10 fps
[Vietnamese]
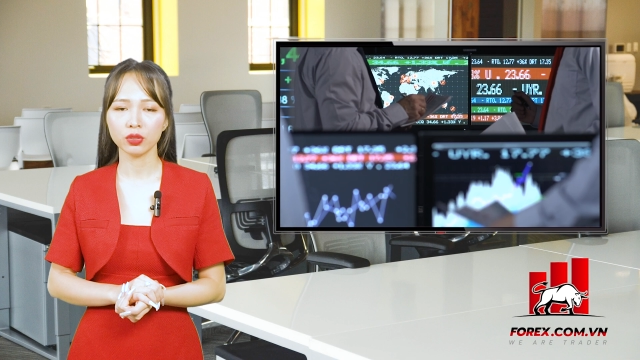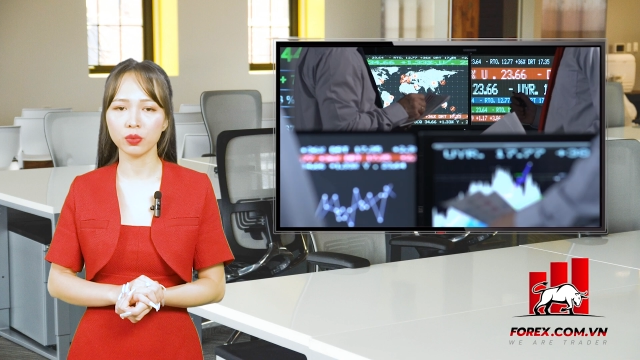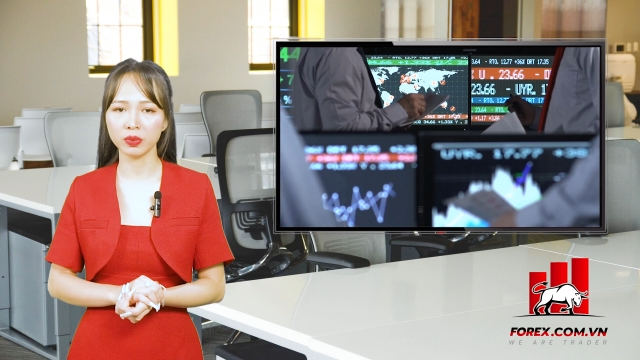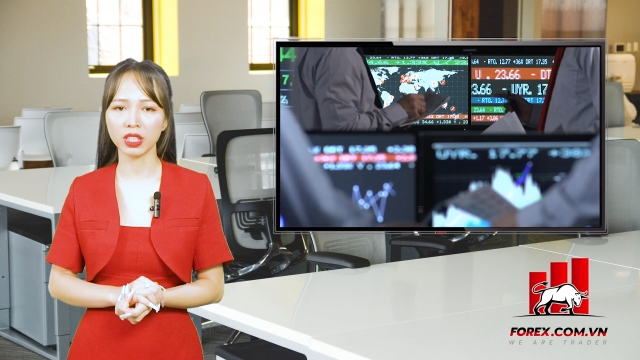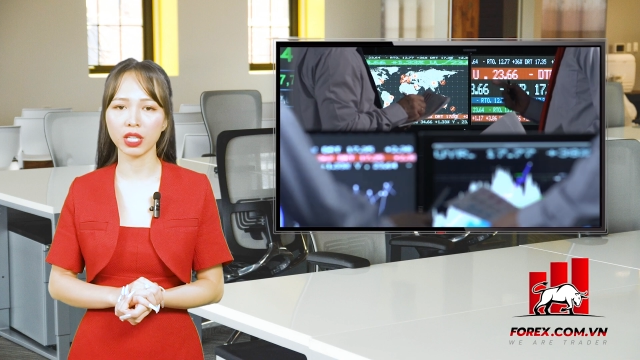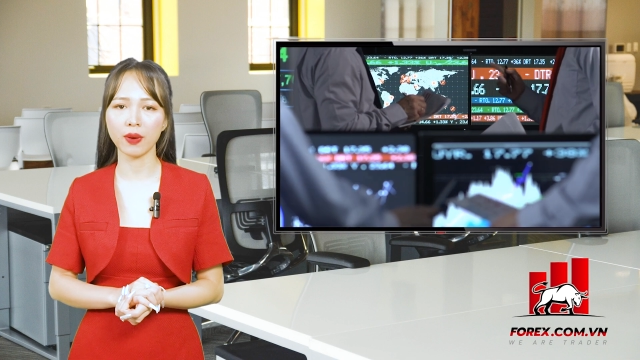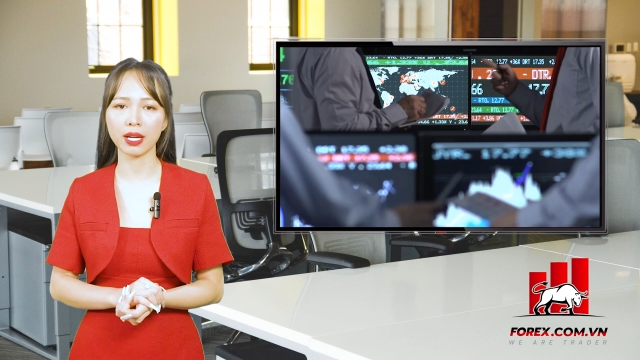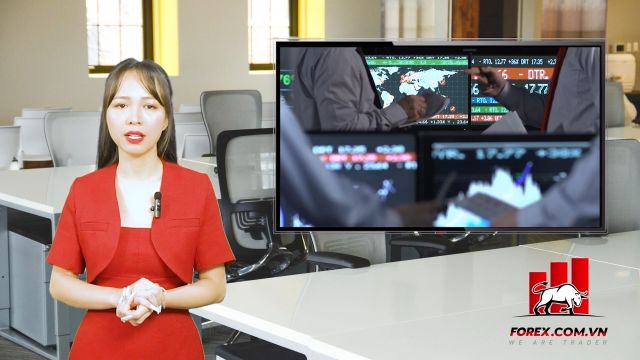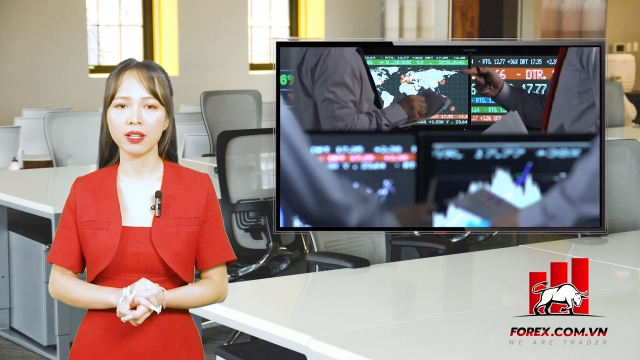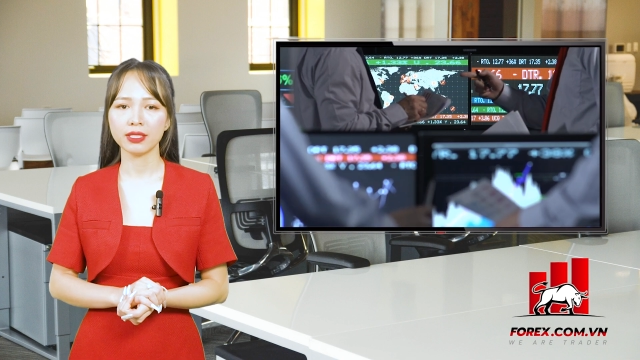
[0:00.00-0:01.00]
đúng như kế
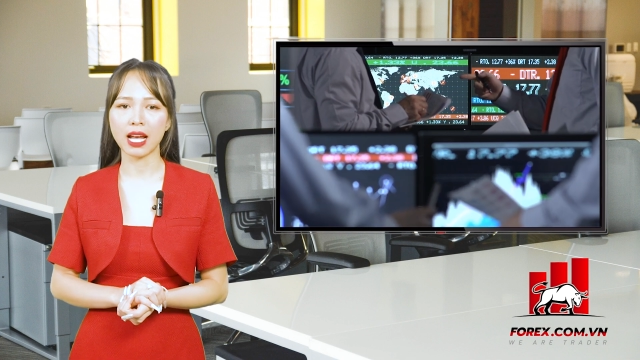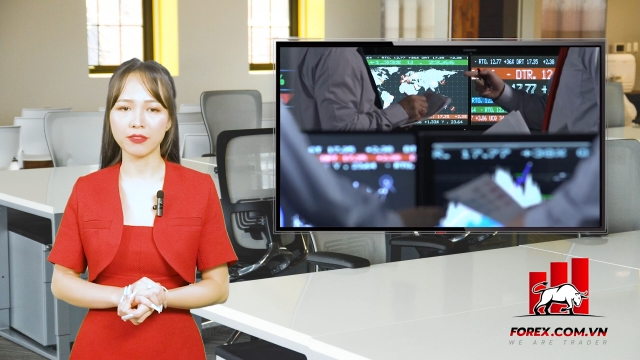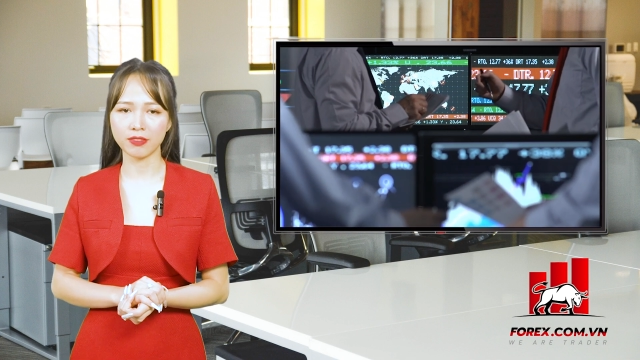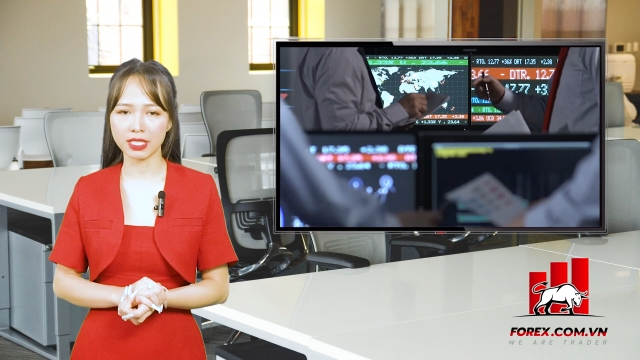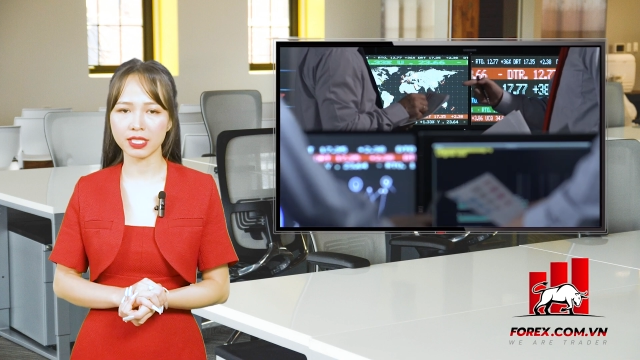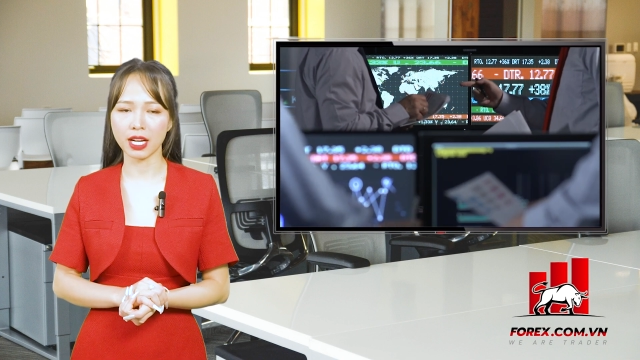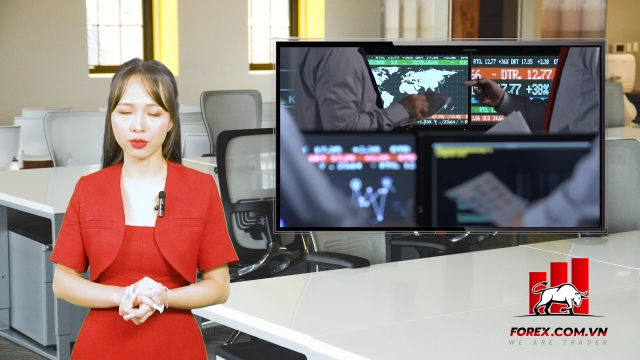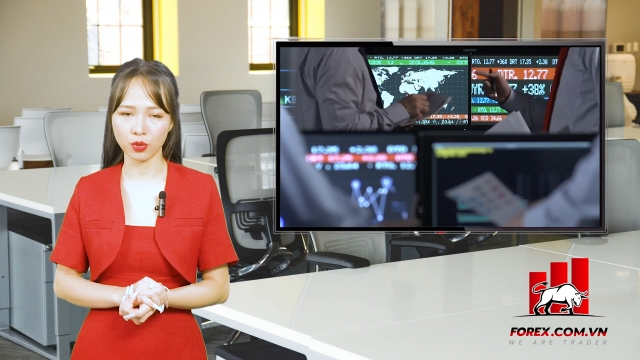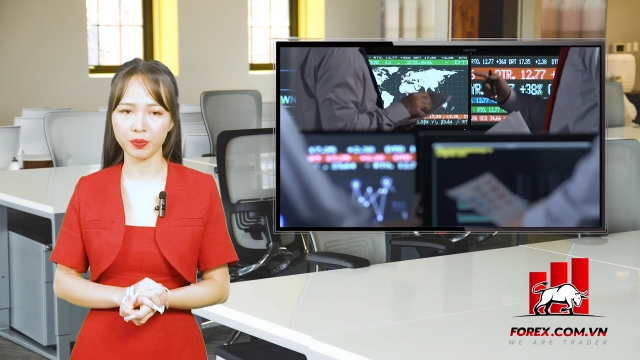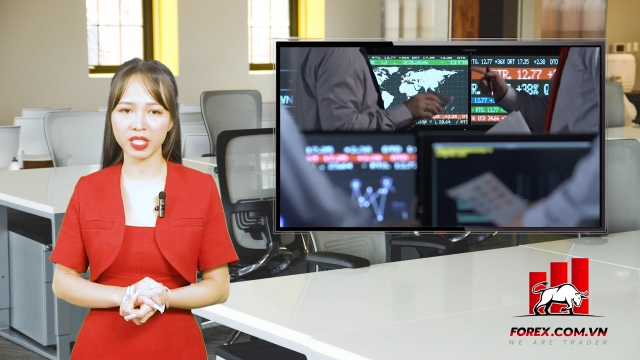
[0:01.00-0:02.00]
hoạch đã vạch sẵn
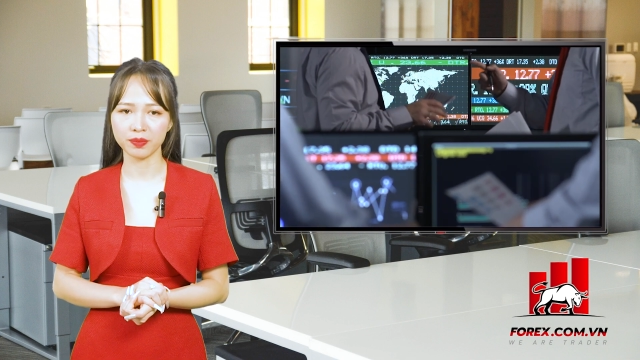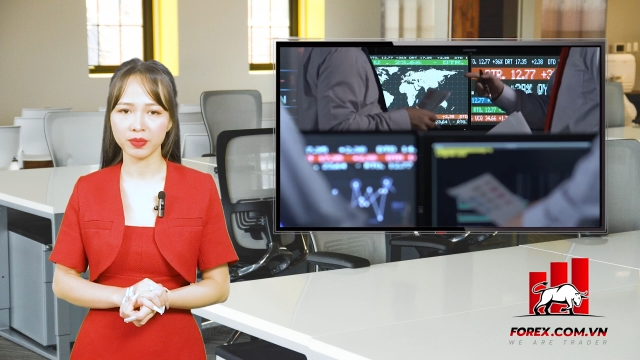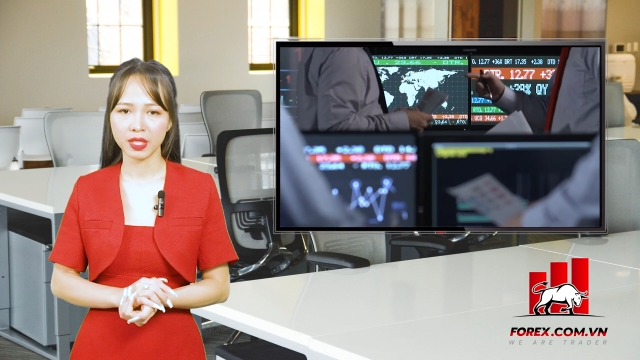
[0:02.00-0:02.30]
của mình.